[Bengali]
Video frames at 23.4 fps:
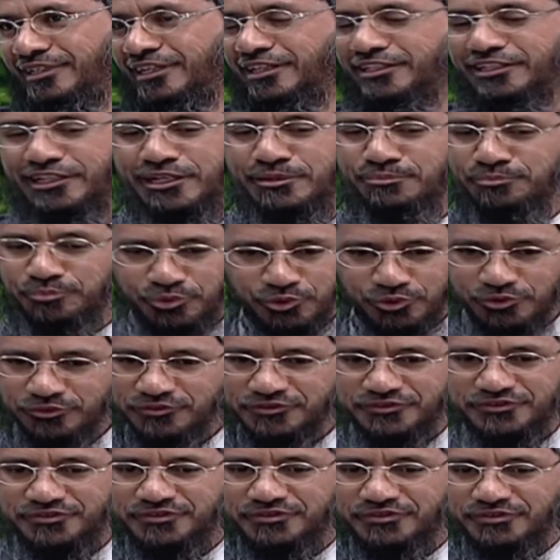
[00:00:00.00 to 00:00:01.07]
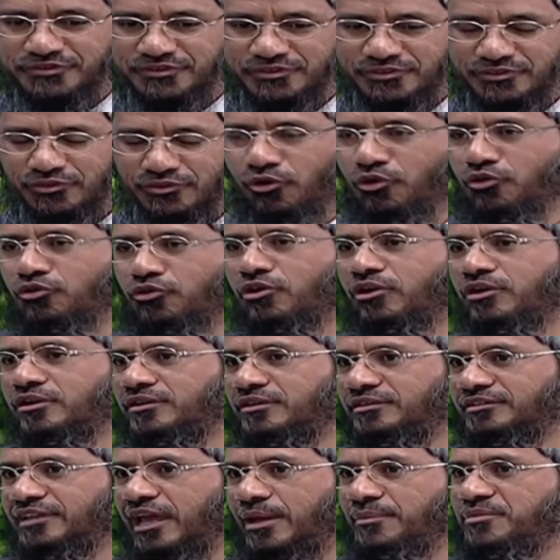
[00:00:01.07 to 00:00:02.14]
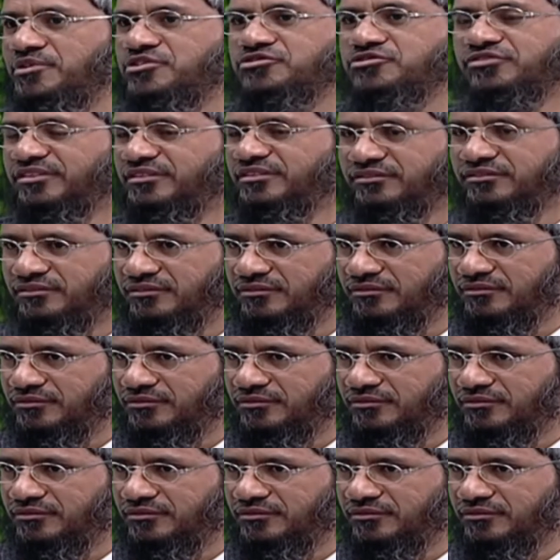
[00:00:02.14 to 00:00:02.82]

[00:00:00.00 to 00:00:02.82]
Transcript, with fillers: রোজা রাখলে একজন সামগ্রিকভাবেই